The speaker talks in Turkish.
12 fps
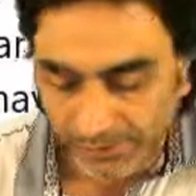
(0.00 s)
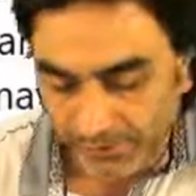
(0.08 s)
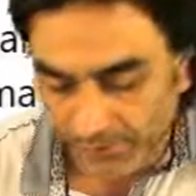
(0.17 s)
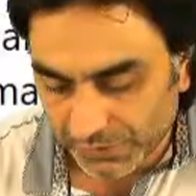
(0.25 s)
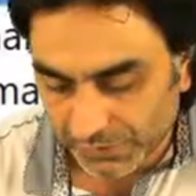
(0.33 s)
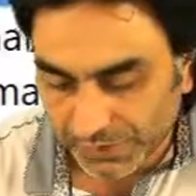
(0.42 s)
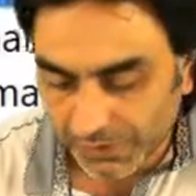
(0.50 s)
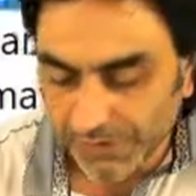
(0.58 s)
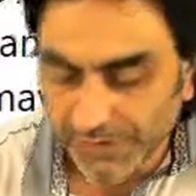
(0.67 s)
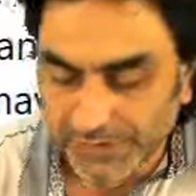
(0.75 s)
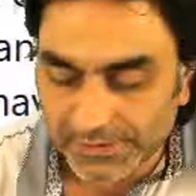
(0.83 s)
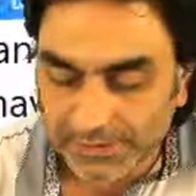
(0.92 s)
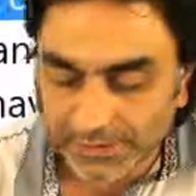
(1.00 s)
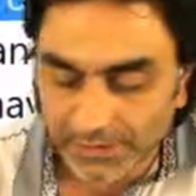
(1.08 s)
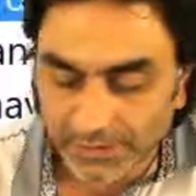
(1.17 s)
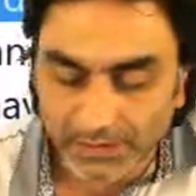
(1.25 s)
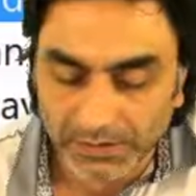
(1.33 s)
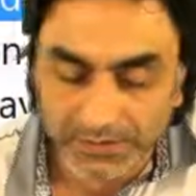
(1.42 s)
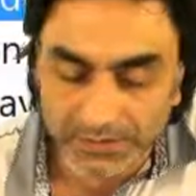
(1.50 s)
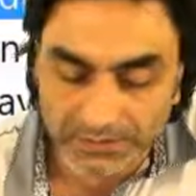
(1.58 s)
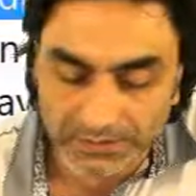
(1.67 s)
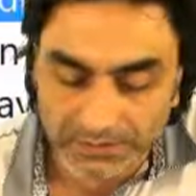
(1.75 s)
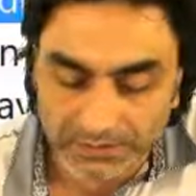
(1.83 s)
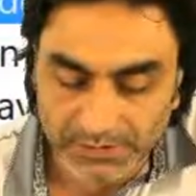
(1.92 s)
veya önceki ikisinin haklarına
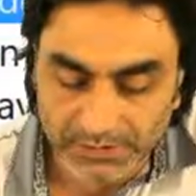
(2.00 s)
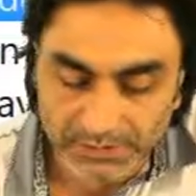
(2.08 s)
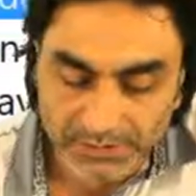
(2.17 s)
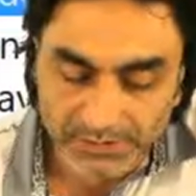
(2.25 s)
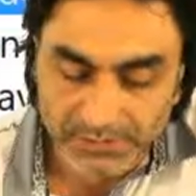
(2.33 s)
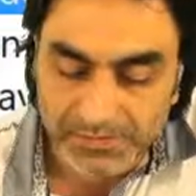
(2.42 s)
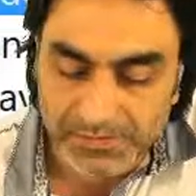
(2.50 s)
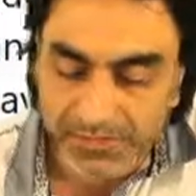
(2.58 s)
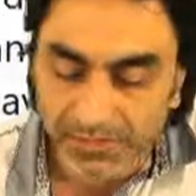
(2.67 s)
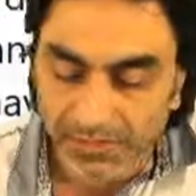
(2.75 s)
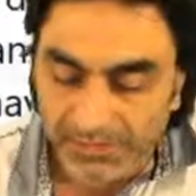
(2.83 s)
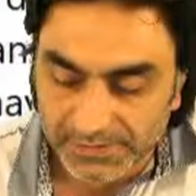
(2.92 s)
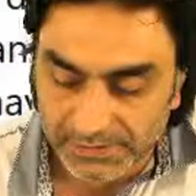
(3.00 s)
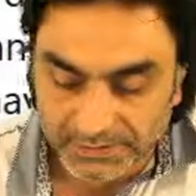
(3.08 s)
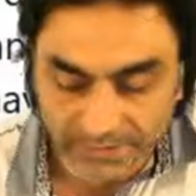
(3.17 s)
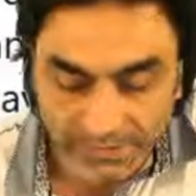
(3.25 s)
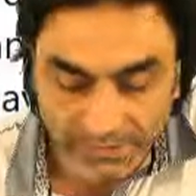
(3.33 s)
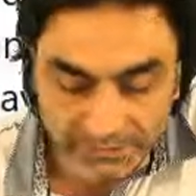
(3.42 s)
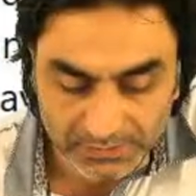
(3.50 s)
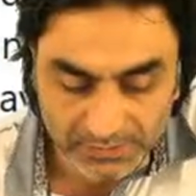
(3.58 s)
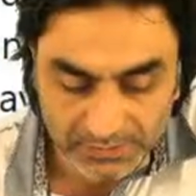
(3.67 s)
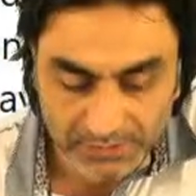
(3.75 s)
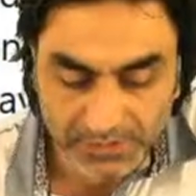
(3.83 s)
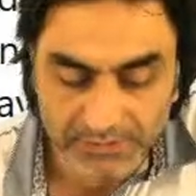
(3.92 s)
girdikleri kimseler arasından
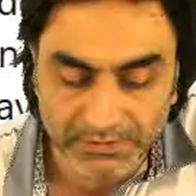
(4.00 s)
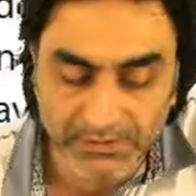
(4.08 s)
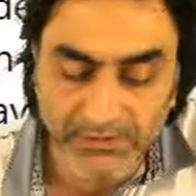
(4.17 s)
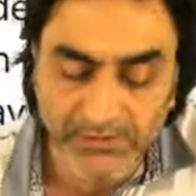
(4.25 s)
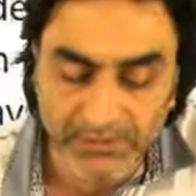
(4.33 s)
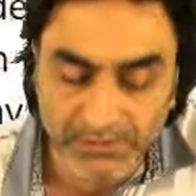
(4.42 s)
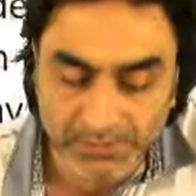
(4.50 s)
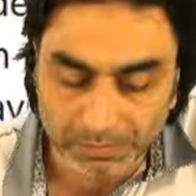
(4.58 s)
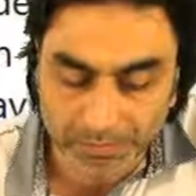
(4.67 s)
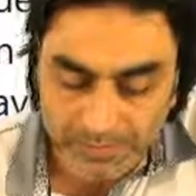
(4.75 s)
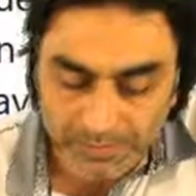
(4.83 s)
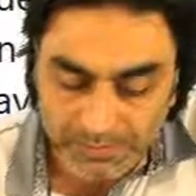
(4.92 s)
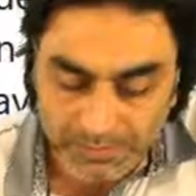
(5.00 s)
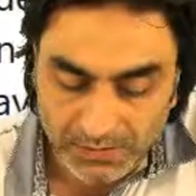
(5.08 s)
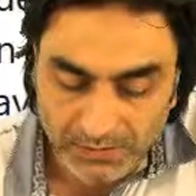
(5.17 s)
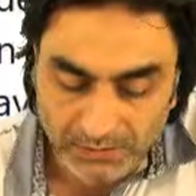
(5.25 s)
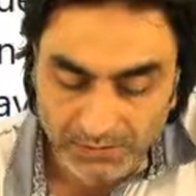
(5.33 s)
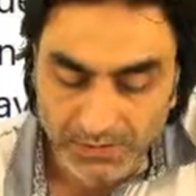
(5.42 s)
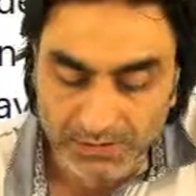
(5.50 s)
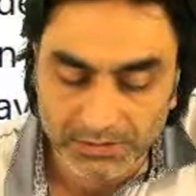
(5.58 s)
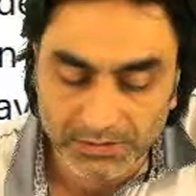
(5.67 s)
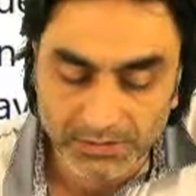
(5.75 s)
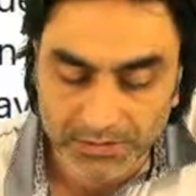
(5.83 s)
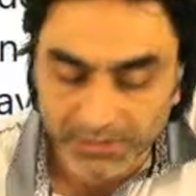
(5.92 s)
shall take their place,
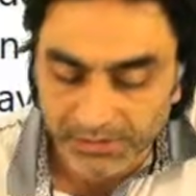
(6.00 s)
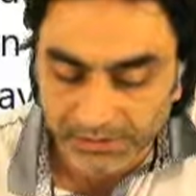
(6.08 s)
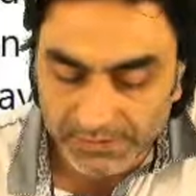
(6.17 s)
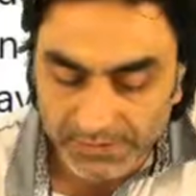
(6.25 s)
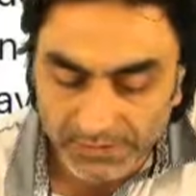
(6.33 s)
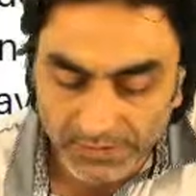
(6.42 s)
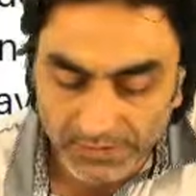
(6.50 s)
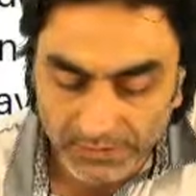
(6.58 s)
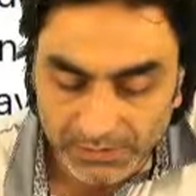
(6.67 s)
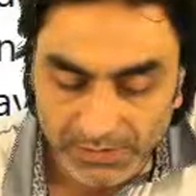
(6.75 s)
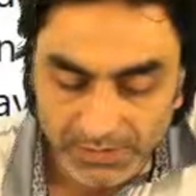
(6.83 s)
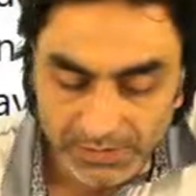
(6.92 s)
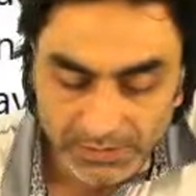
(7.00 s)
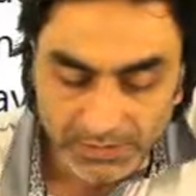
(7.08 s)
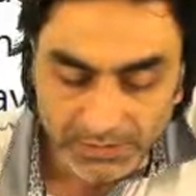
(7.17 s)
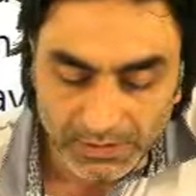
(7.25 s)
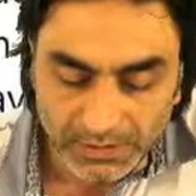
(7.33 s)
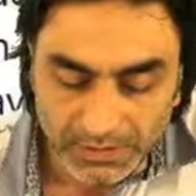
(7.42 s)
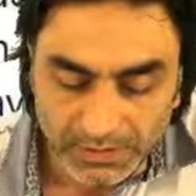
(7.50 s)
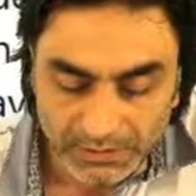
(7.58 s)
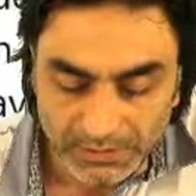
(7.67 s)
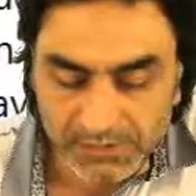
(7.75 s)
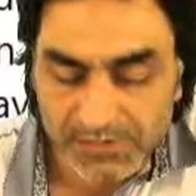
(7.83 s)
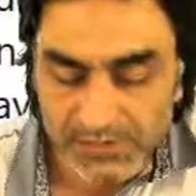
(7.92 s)
onların yerine geçsinler
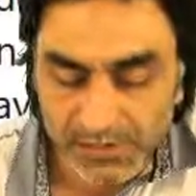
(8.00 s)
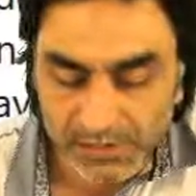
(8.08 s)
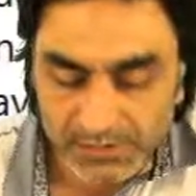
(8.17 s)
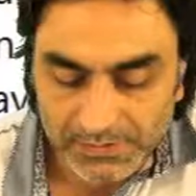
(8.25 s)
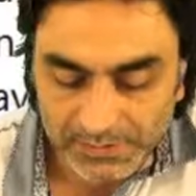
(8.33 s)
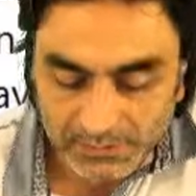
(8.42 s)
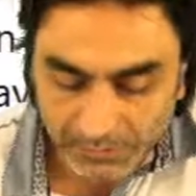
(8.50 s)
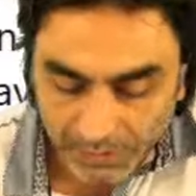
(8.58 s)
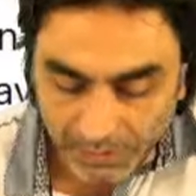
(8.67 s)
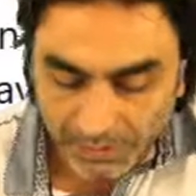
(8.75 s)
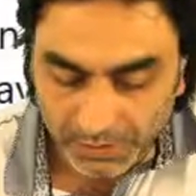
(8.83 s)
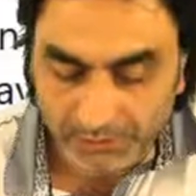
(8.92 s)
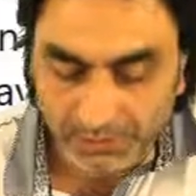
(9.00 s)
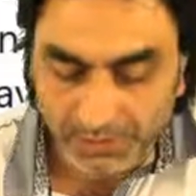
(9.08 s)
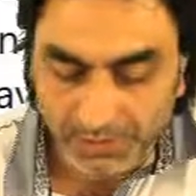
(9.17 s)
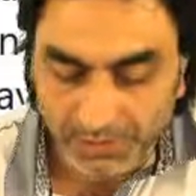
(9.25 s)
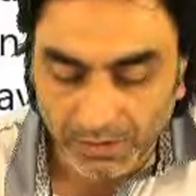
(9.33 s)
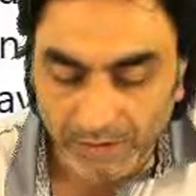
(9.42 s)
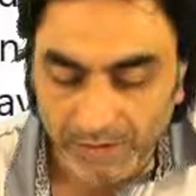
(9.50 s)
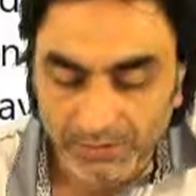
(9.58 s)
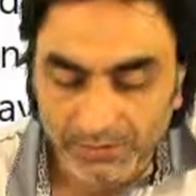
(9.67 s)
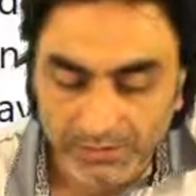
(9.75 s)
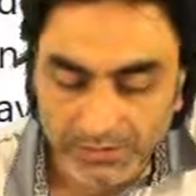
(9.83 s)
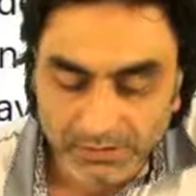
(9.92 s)
and shall swear by
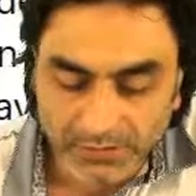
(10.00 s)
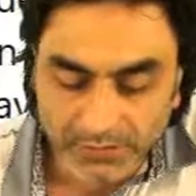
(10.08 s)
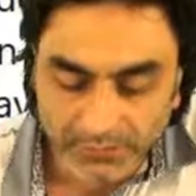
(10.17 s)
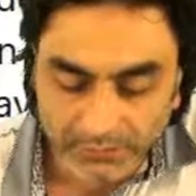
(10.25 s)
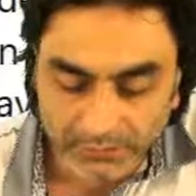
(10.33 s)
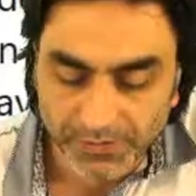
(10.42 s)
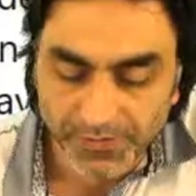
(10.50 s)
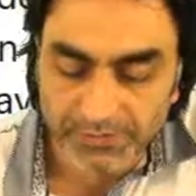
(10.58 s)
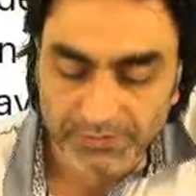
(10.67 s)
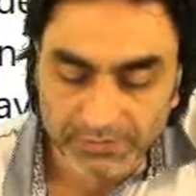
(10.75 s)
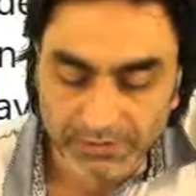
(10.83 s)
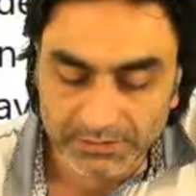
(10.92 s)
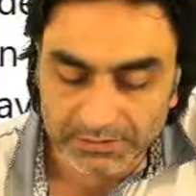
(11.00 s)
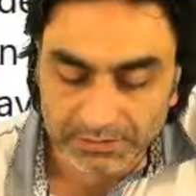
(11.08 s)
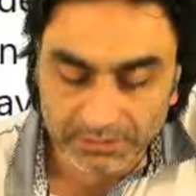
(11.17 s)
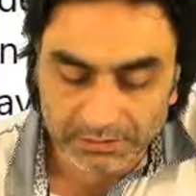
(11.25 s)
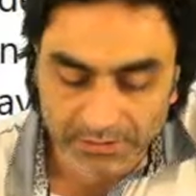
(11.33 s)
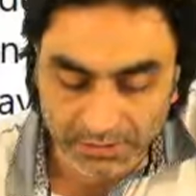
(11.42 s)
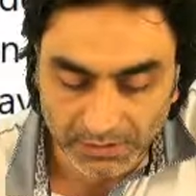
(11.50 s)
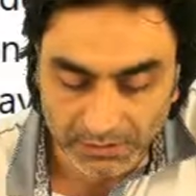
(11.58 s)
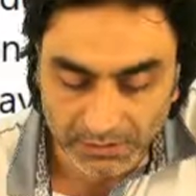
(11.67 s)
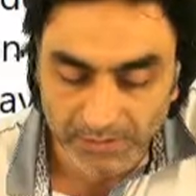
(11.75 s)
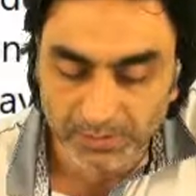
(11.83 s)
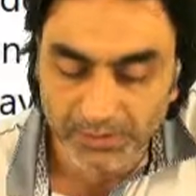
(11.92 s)
God ve Tanrı adına
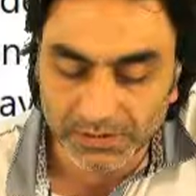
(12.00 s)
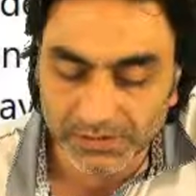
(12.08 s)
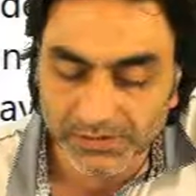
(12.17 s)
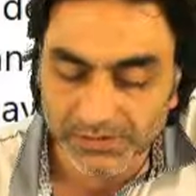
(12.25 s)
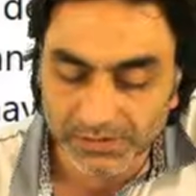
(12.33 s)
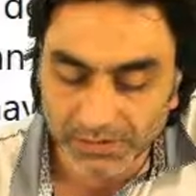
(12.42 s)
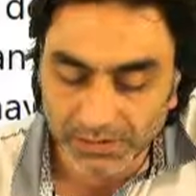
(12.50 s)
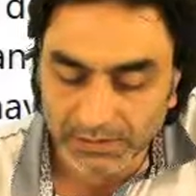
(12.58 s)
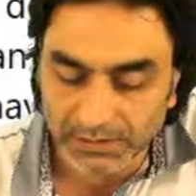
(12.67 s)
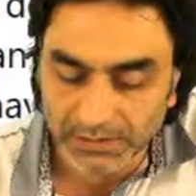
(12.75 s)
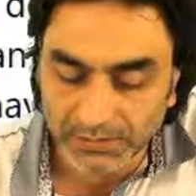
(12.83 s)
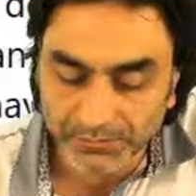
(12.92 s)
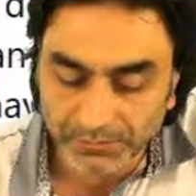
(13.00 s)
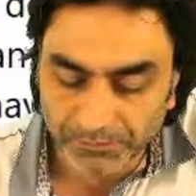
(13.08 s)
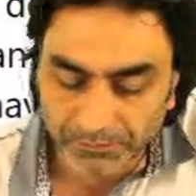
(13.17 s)
yemin etsinler ki